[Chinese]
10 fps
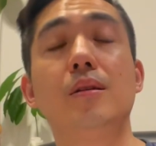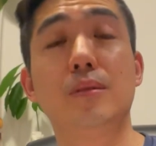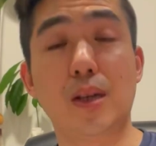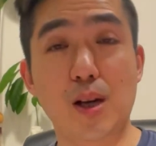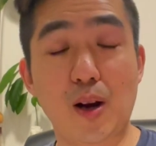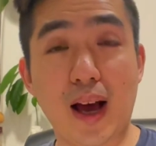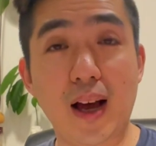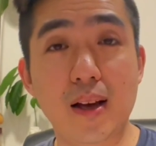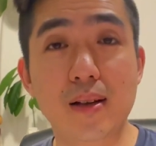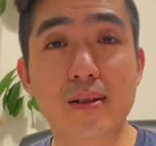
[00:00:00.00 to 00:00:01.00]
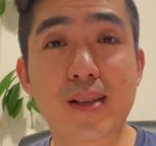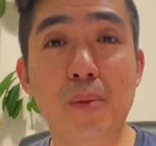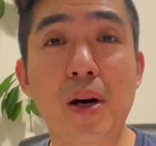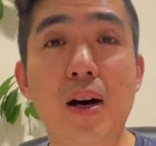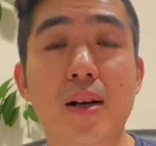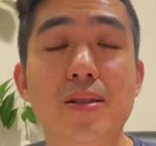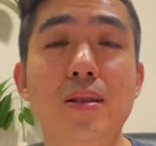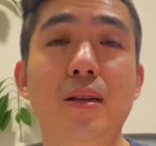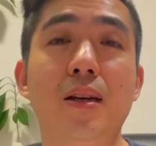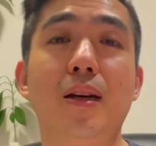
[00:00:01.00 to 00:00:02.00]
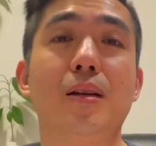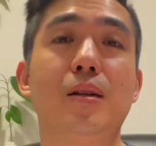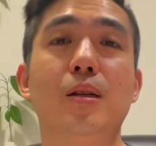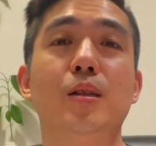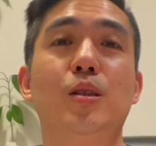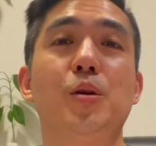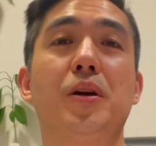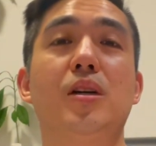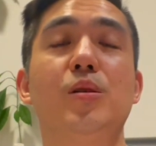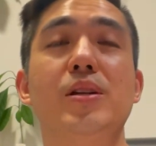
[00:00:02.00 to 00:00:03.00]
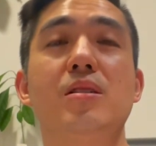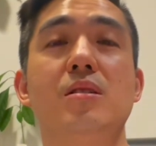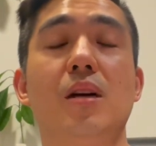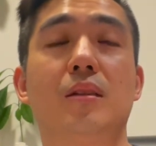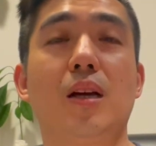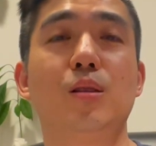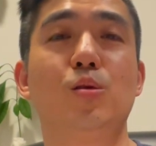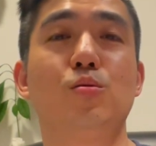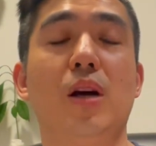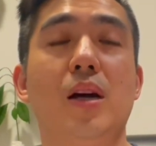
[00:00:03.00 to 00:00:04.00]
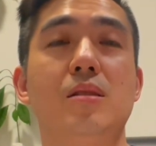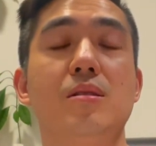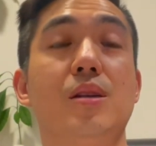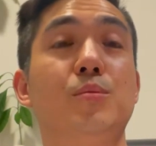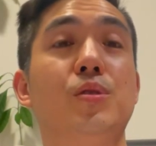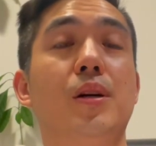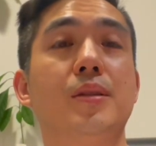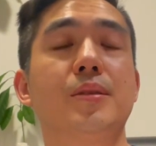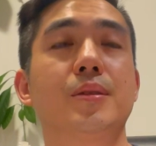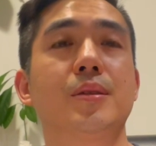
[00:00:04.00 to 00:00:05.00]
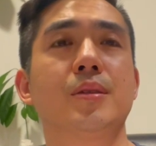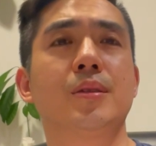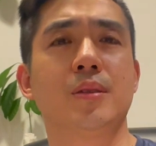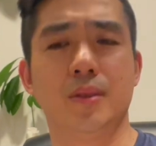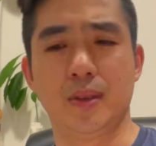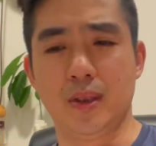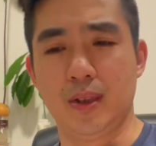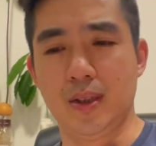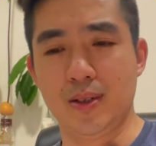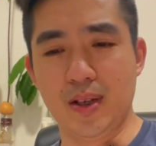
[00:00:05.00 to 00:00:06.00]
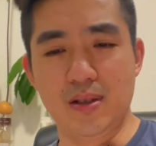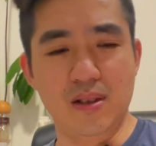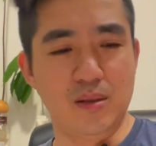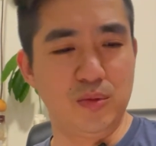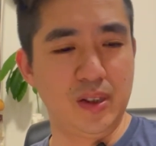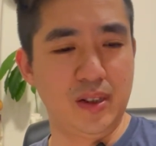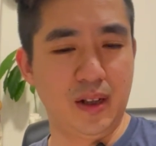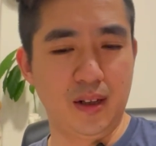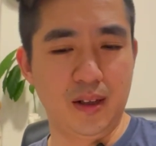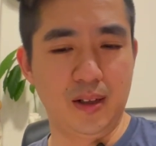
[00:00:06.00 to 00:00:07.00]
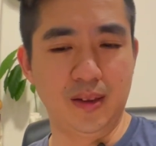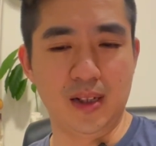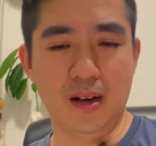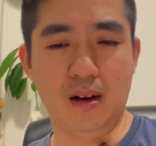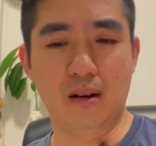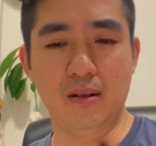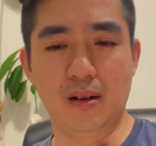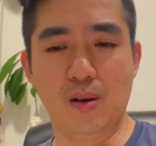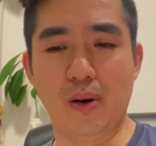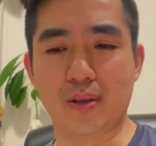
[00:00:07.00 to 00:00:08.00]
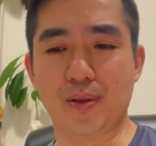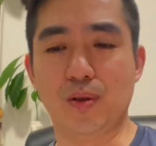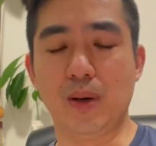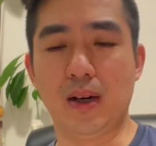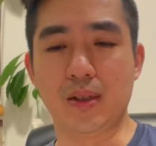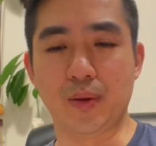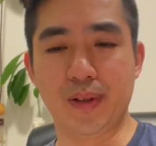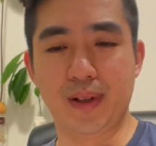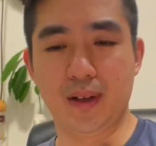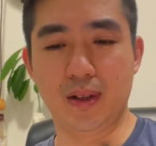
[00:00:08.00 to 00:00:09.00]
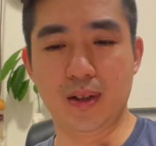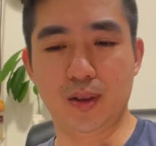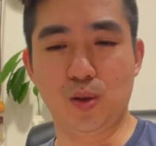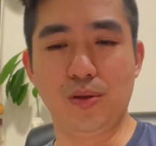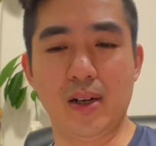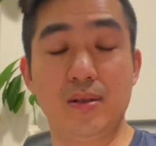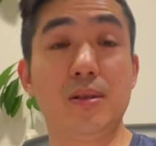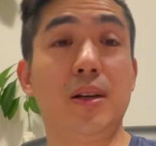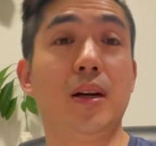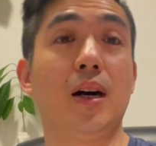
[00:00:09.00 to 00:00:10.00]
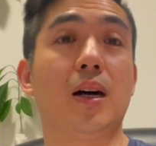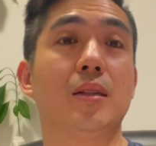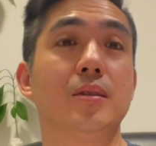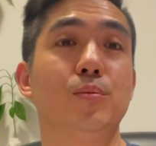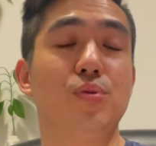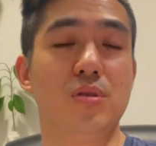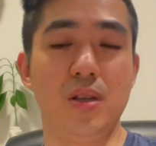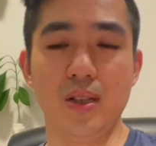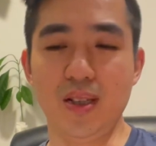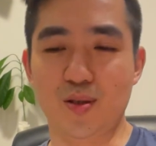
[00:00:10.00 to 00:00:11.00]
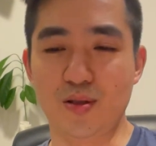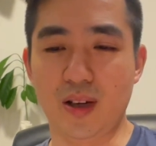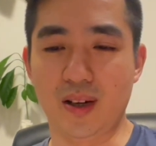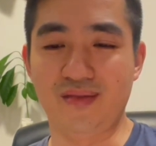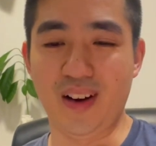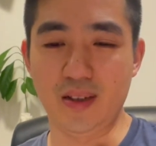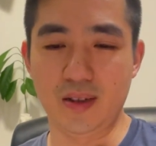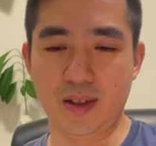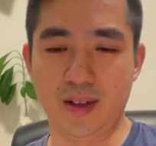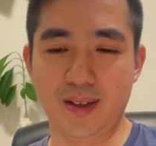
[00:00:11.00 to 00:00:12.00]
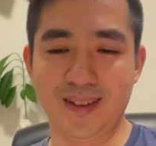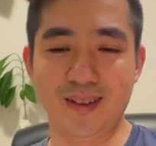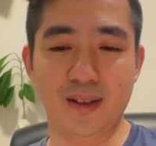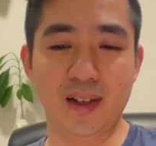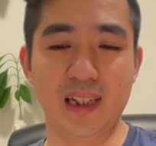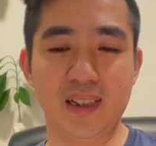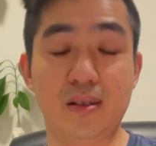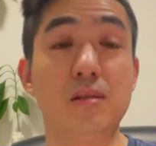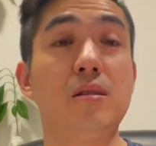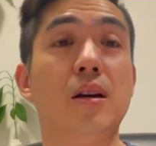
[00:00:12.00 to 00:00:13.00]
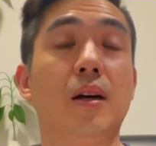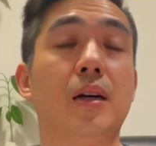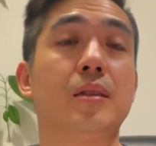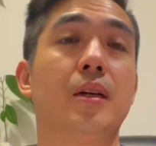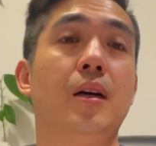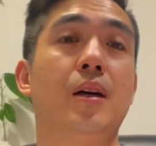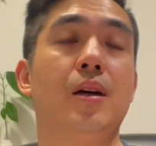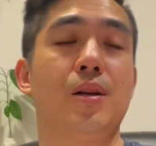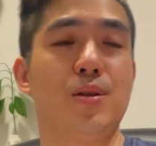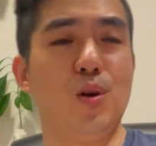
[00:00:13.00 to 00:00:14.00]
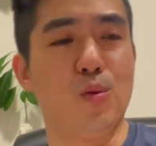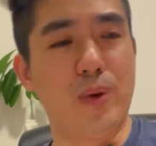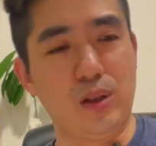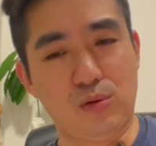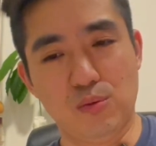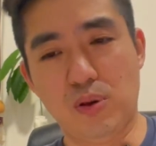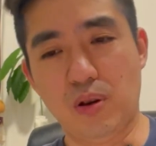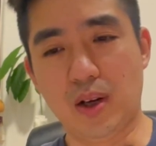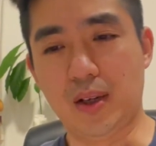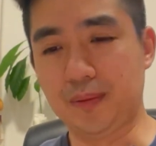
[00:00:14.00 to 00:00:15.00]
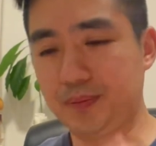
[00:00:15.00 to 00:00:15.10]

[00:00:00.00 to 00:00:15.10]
大家好，来，咱们今天给这个德约科维奇啊单独开一期节目啊。这期节目呢，这个跟大家好好聊聊网球吧，因为这个突然之间啊，不经意之间啊，发现这个人类的极限啊又被突破了啊。